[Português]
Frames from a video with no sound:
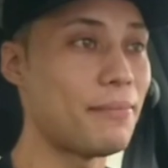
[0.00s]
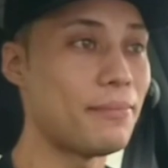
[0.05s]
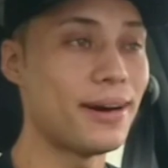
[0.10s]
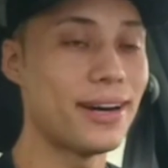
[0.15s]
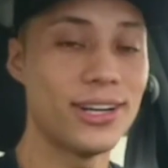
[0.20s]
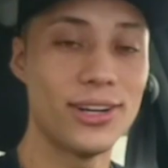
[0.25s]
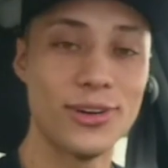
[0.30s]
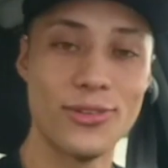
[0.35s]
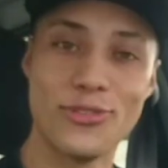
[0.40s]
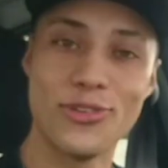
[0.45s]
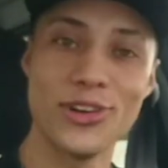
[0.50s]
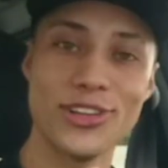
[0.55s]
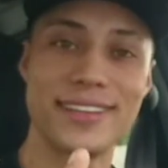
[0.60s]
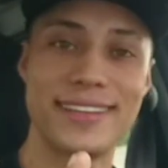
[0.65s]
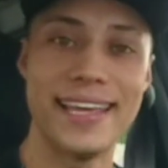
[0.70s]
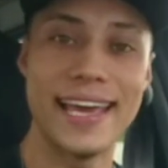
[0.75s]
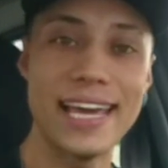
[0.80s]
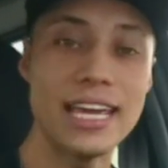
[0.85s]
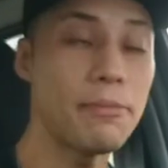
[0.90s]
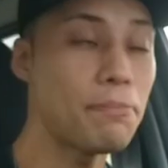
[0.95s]
mano, eu vou
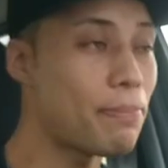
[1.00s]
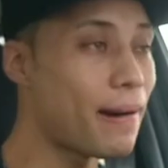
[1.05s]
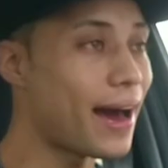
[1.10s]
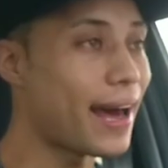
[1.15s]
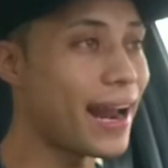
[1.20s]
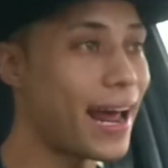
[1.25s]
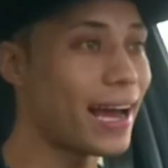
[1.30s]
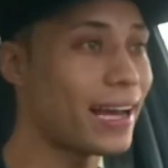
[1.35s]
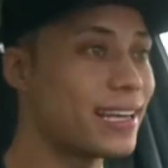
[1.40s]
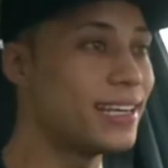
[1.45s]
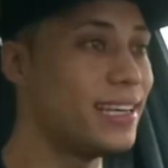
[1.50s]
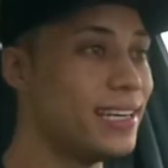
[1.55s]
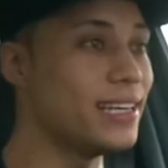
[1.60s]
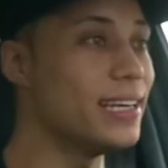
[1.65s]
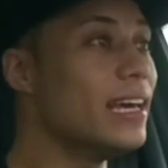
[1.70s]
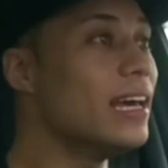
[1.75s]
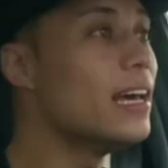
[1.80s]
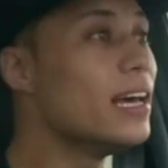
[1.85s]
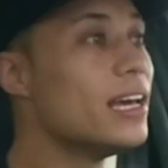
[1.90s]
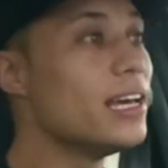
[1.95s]
ter que parar aqui